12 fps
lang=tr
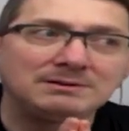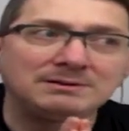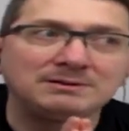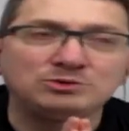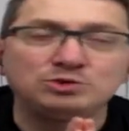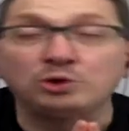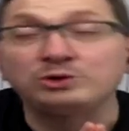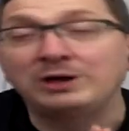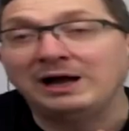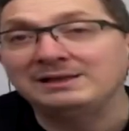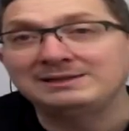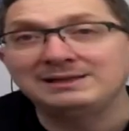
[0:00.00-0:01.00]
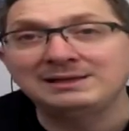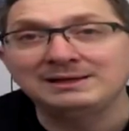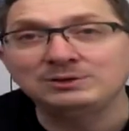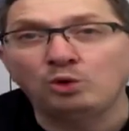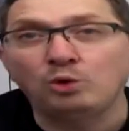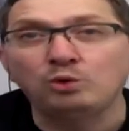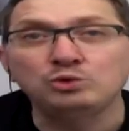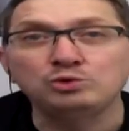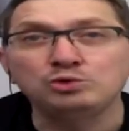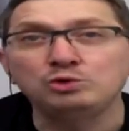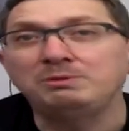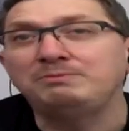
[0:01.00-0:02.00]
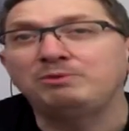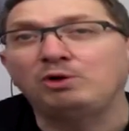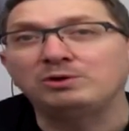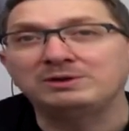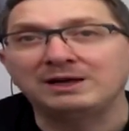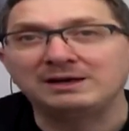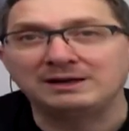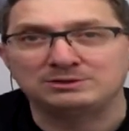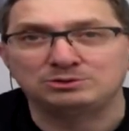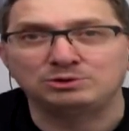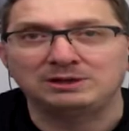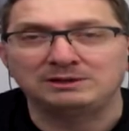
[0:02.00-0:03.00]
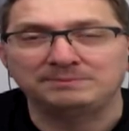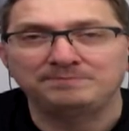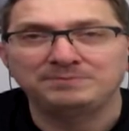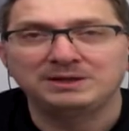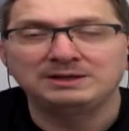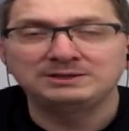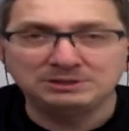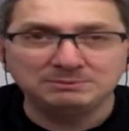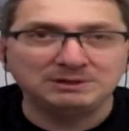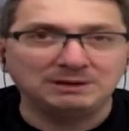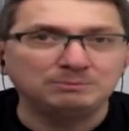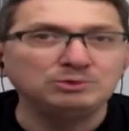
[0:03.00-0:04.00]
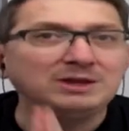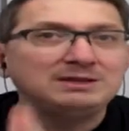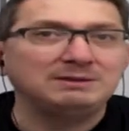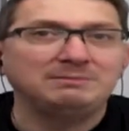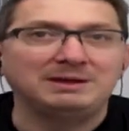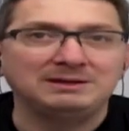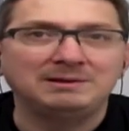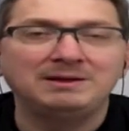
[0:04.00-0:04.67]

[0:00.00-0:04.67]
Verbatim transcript: çökeltilerin olduğu bir bölgeye rastlıyorlar. Şimdi bu ne demek?